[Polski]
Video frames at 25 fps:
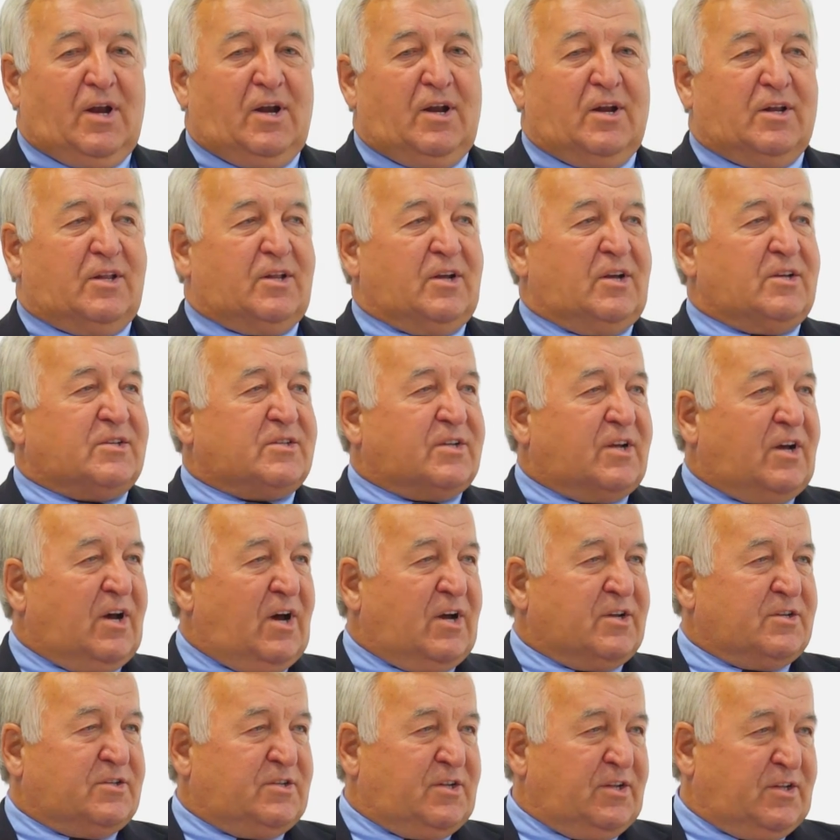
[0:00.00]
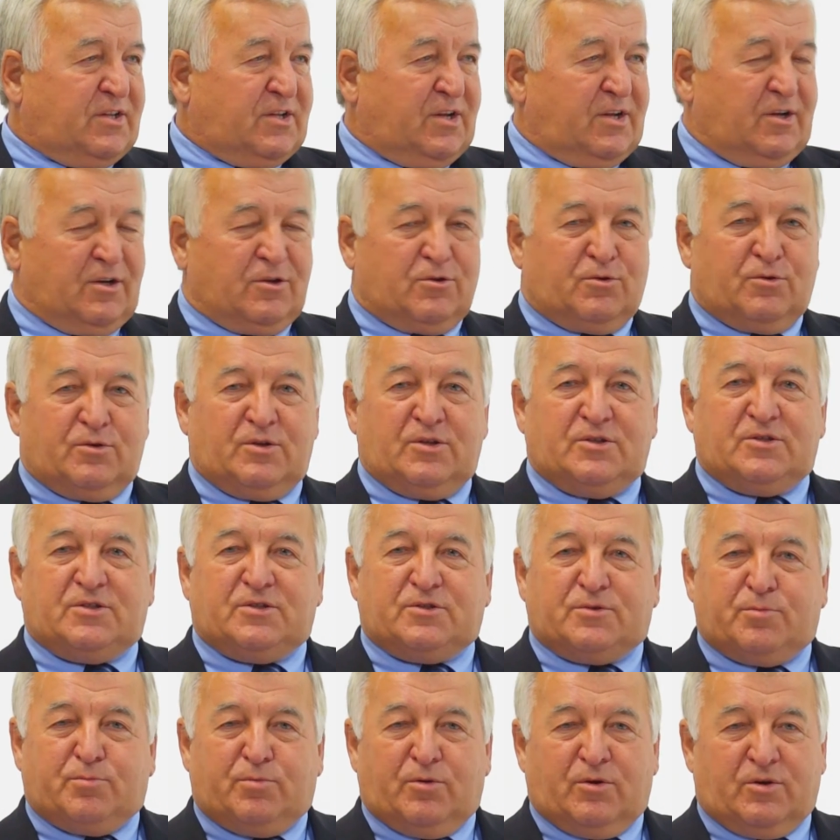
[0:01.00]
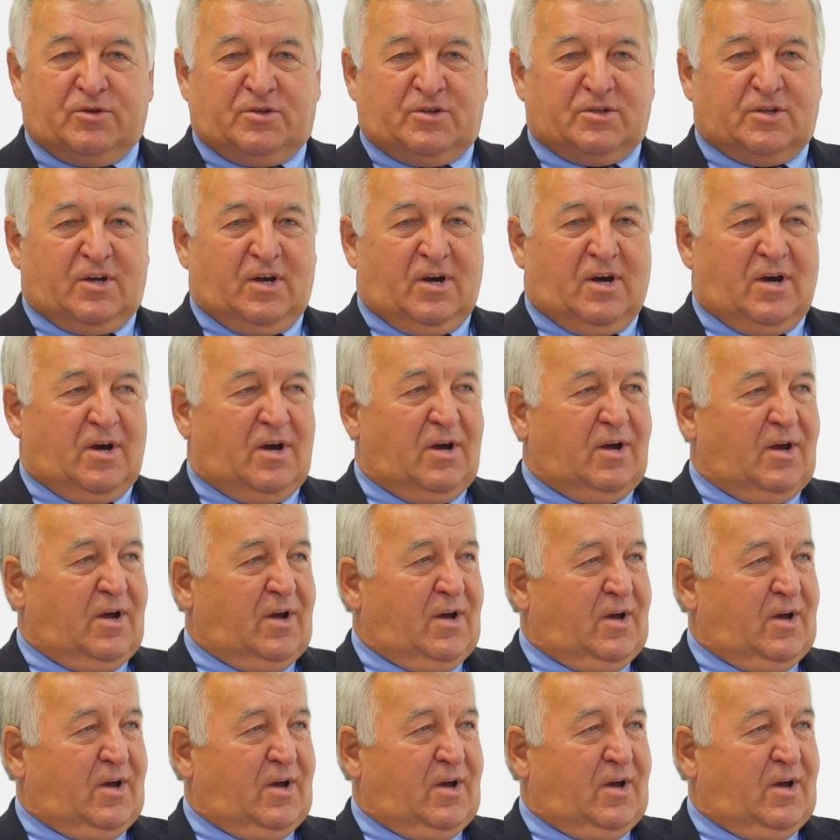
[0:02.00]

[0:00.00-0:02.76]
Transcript: Natomiast każdy ten, który jest z Płocka,